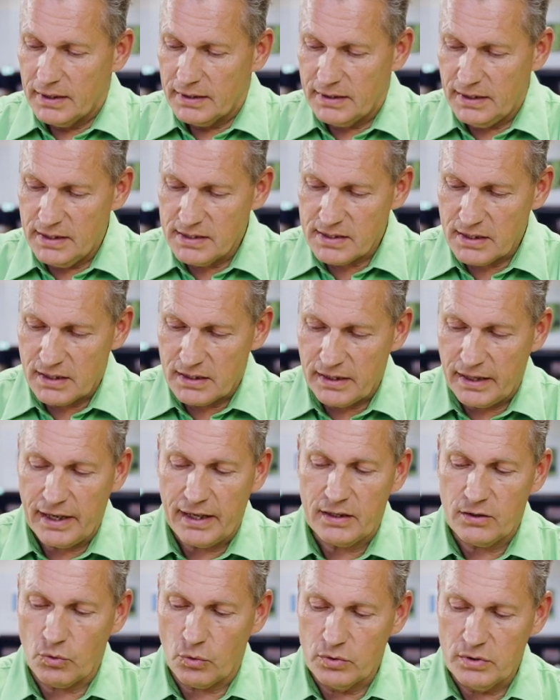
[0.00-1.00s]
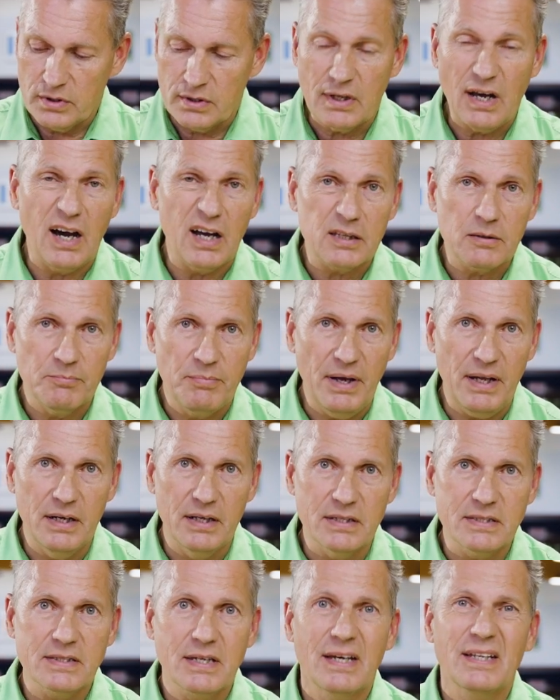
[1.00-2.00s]
Diese kleinen, runden, harten
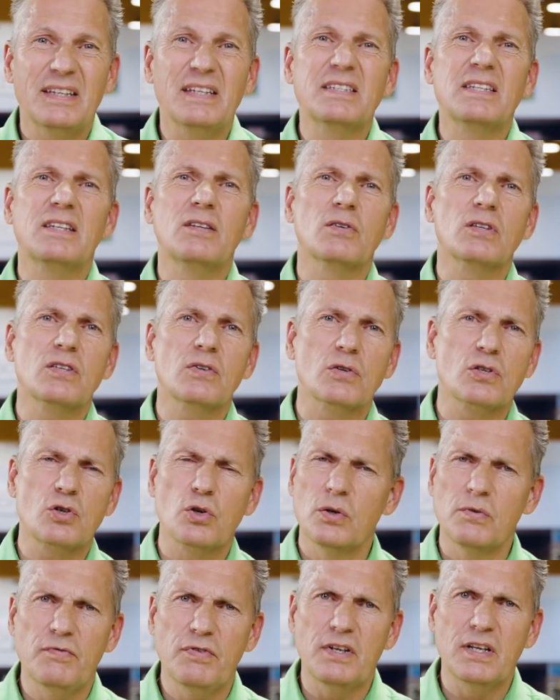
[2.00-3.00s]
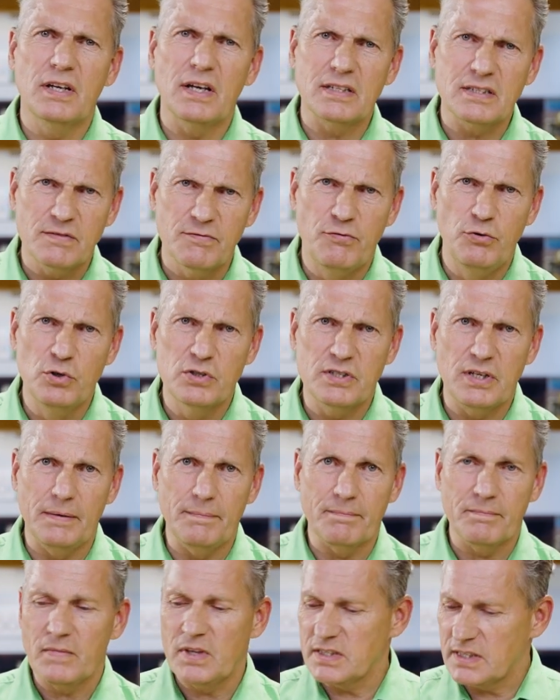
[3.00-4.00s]
Pellets, die sind nicht so schön für die ganzen Füßchen.
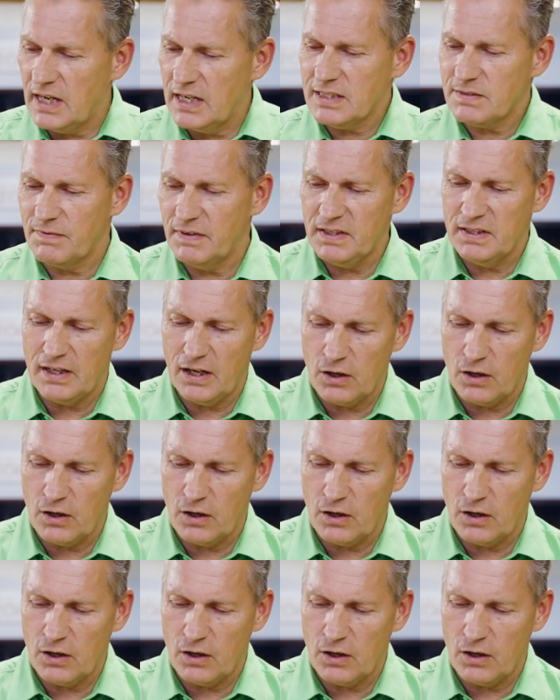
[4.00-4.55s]
Das heißt, wenn die